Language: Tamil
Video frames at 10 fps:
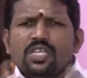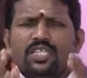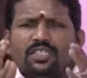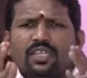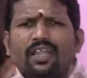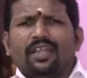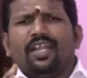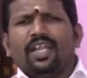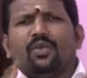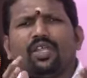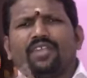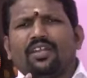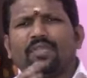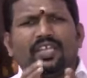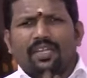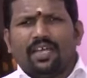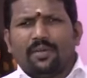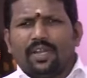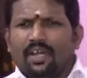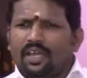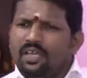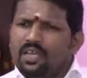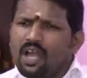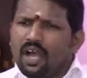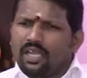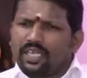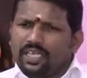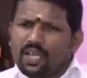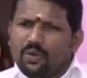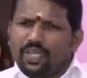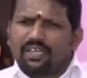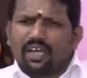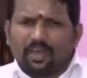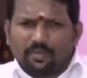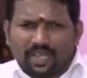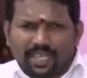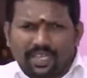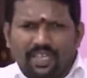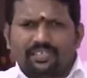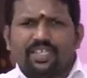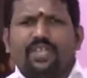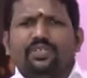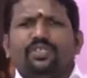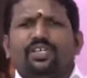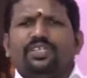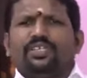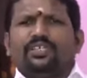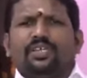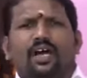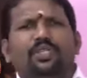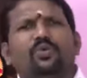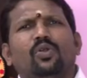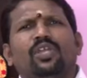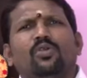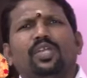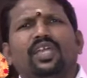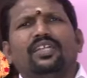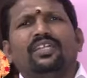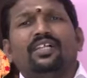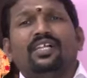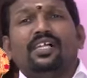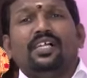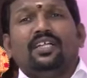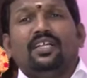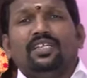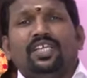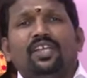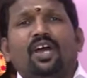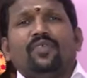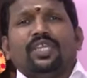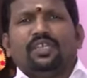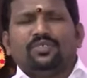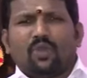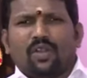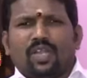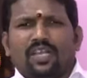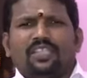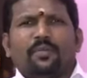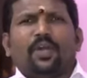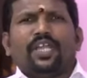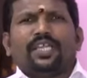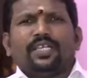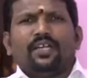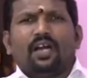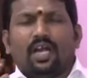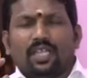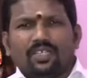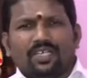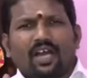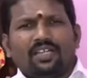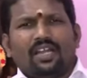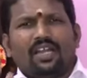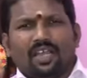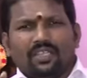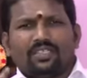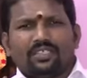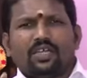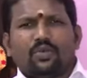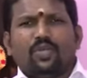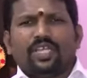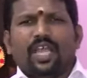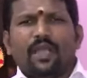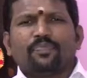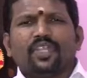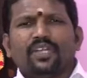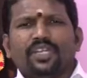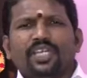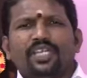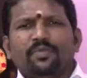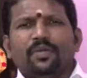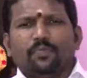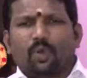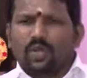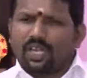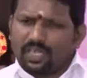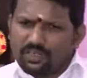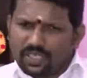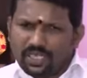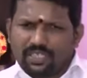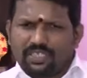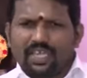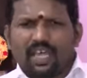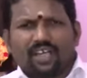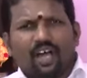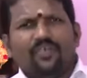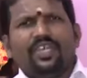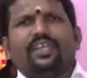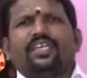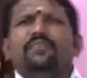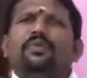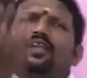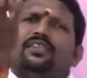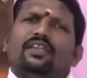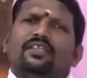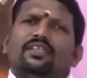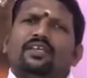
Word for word: இந்த நல்லெண்ணெயோட தன்மை என்ன அப்படின்னா அங்கே இருக்கக்கூடிய கார்பன் டை ஆக்சைடையும் எடுக்குது அதுக்குள்ளே இருக்கக்கூடிய நீராவி சொல்கிறோம் இல்லைங்களா இந்த பனி அதாவது காற்றில் கறந்திருக்கக்கூடிய நீர்ம பொருட்களையும் இழுத்து அதை ஆவியாக்கி மேலே தள்ளுது